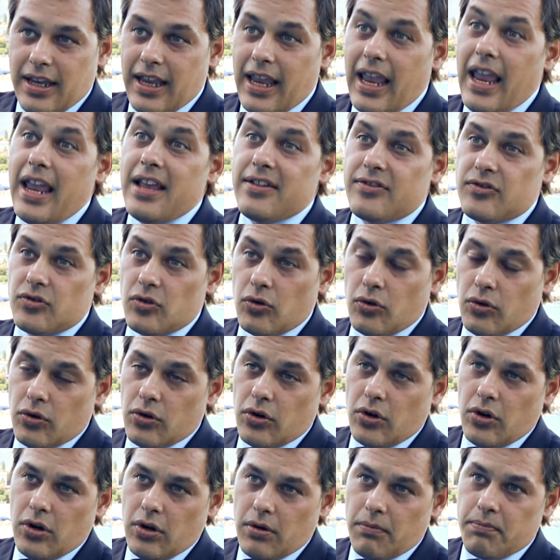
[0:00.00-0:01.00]
e
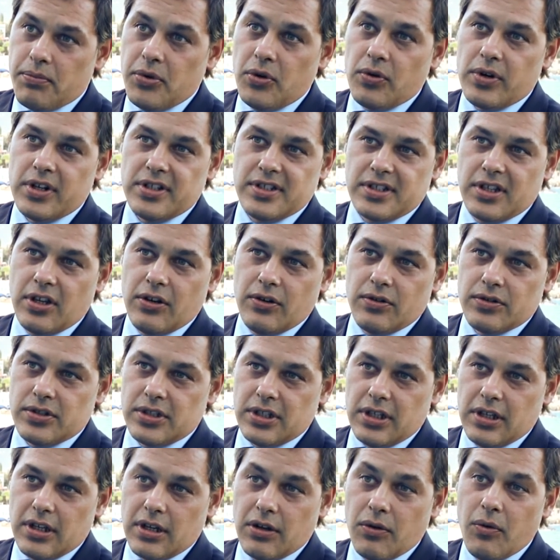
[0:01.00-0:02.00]
sono più
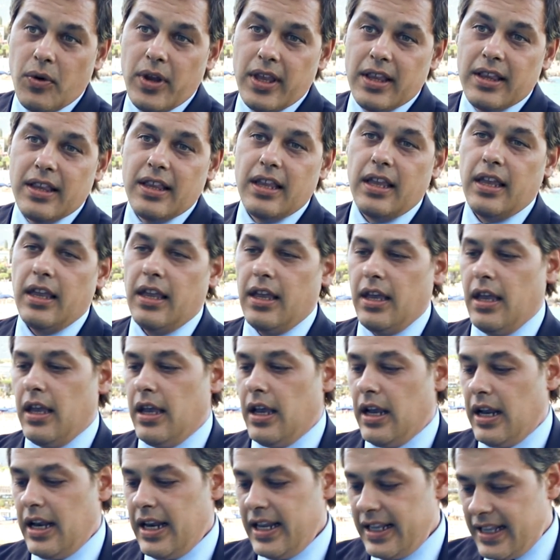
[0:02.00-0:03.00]
rischiosi, quindi
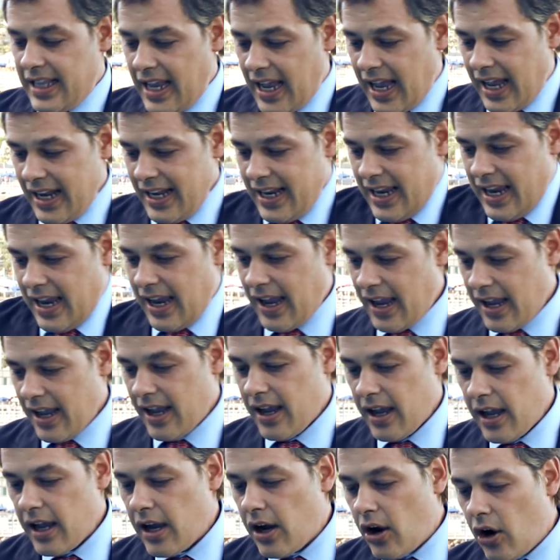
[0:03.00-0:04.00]
l'Italia
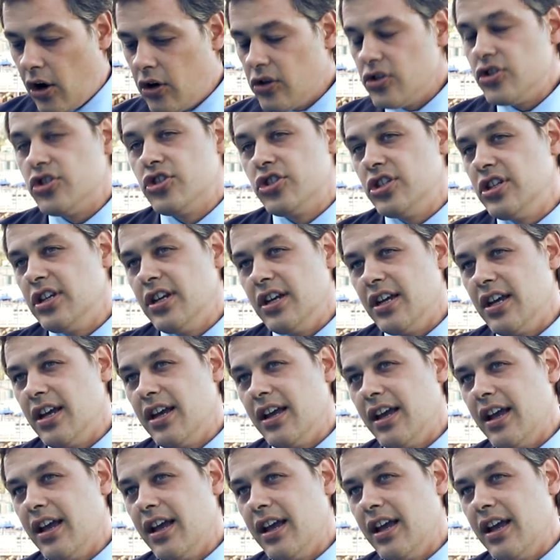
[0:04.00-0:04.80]
oggi